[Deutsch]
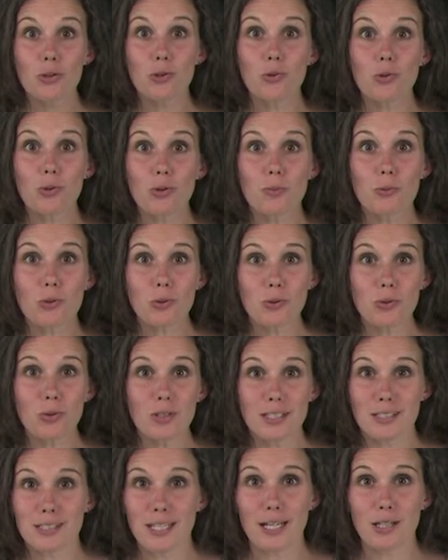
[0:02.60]
Zug um
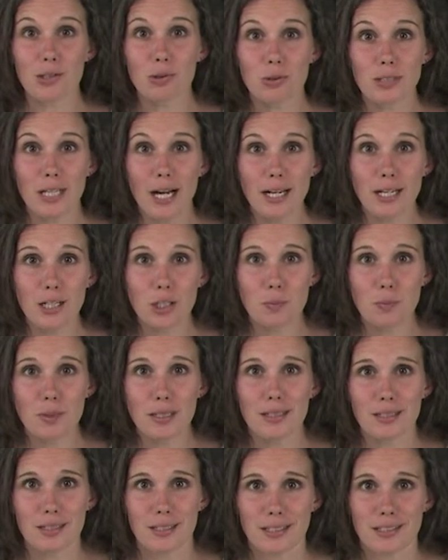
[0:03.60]
Zug ist ein totaler
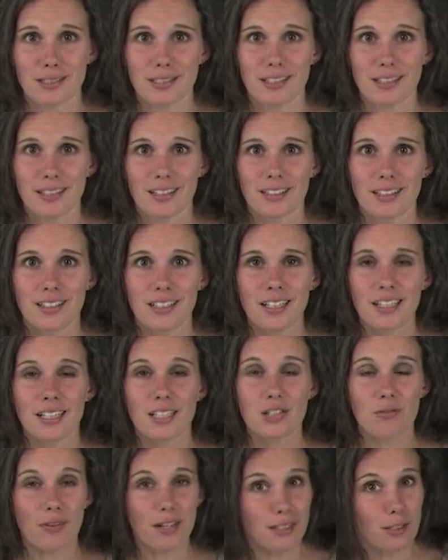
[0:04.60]
Spieleklassiker.
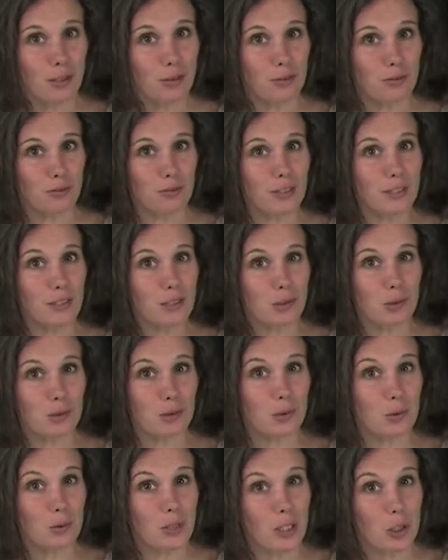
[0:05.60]
2004 ist
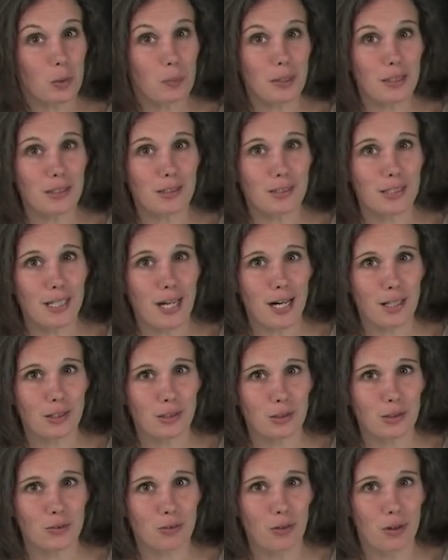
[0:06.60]
es sogar Spiel des
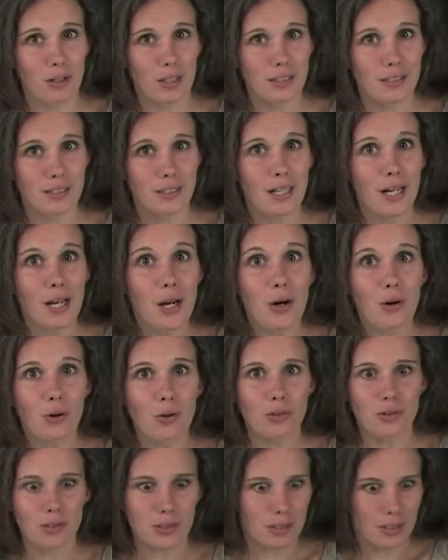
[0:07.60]
Jahres geworden.
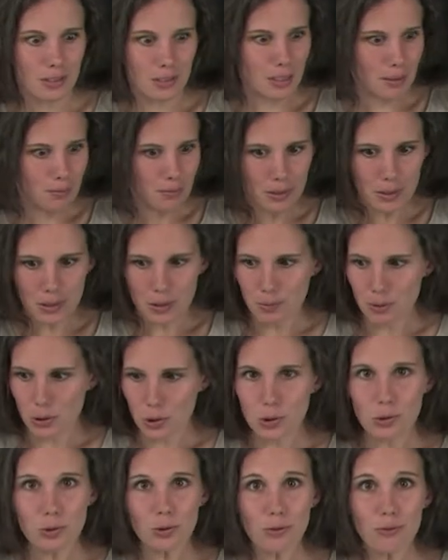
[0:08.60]
Und es gibt
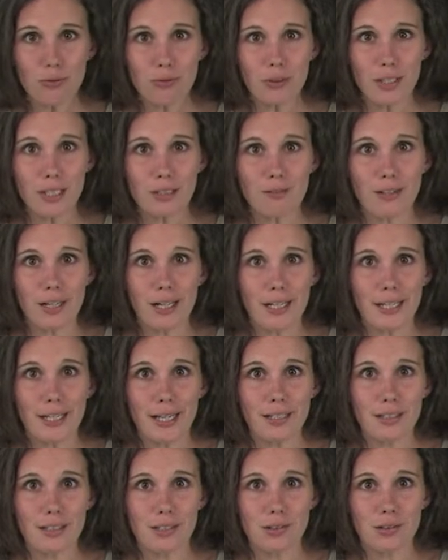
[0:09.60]
inzwischen so viele
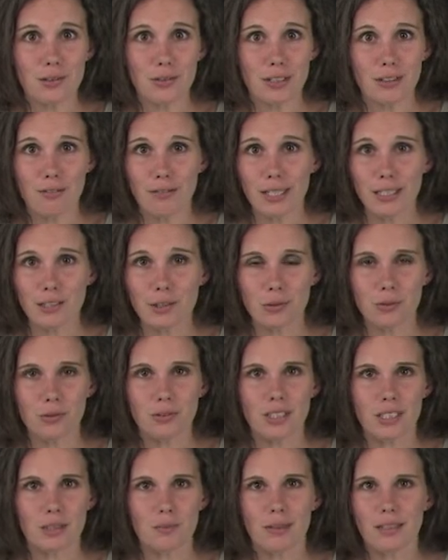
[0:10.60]
Varianten und
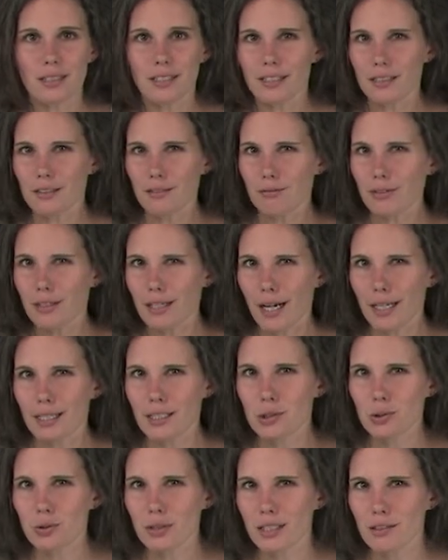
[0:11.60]
Erweiterungen, dass man irgendwie gar
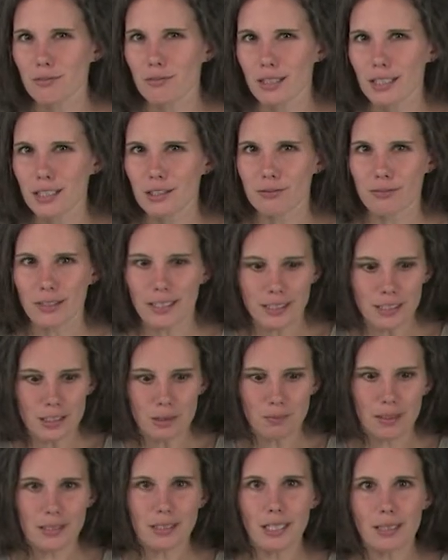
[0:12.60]
nicht so recht weiß,
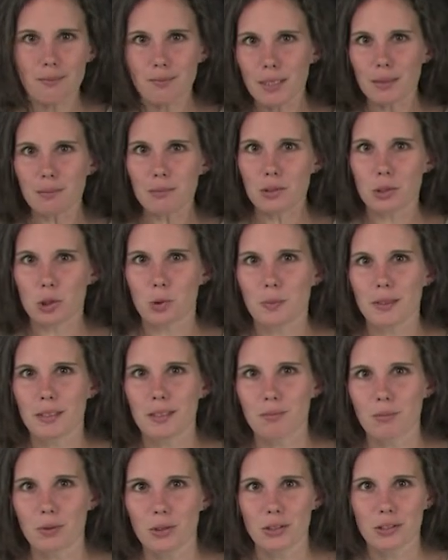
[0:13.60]
welches man am liebsten
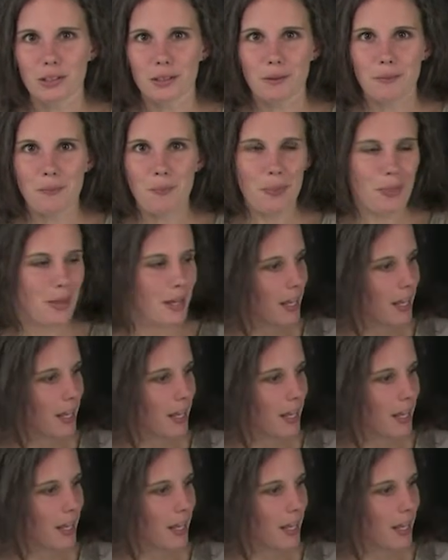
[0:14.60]
spielen möchte.